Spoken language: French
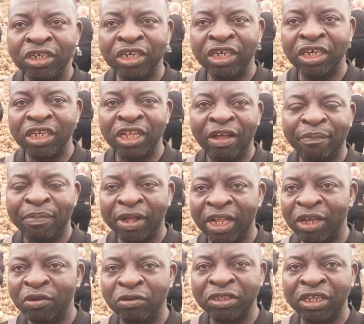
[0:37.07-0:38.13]
Et il
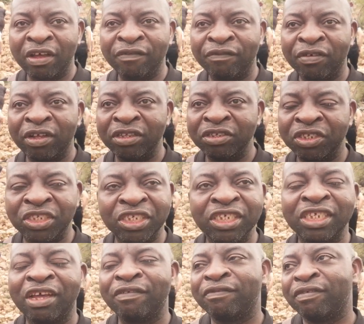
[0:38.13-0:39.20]
apparaît aux enfants, de
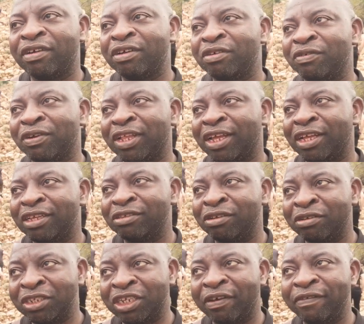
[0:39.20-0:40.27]
six enfants. Voilà. Mhm.
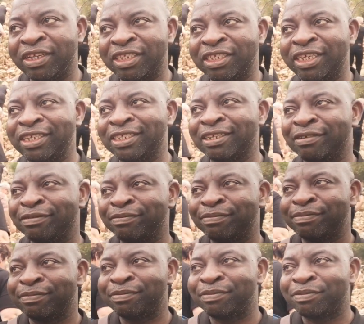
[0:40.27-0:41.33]
Donc j'avais 16 ans.
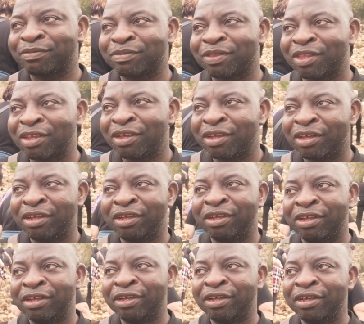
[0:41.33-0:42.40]
Et qu'est-ce que tu as pensé
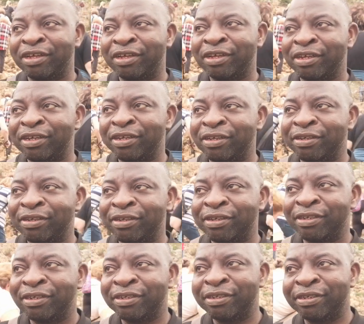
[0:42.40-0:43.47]
quand tu as entendu
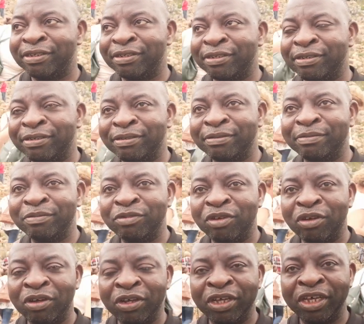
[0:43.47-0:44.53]
l'histoire
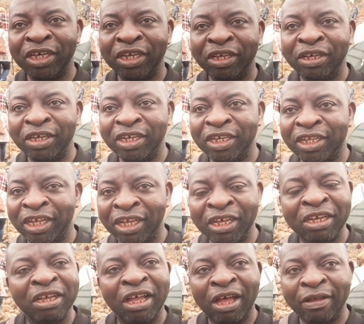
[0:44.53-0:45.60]
et euh,
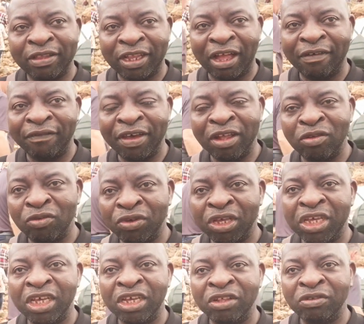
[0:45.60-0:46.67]
quand à travers
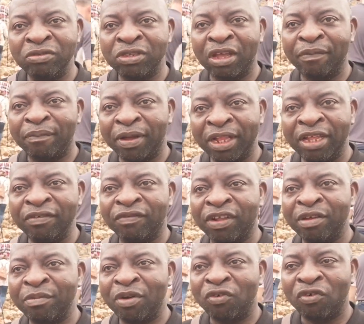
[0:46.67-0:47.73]
lui, il nous a parlé
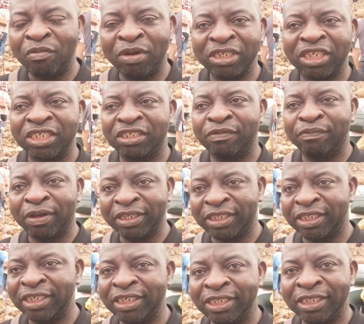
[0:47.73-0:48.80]
vraiment comment ça s'est
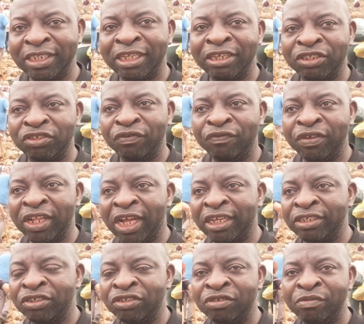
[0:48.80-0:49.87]
passé ici dans ce
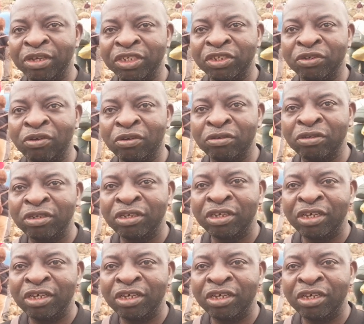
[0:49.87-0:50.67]
village de Medjugorje.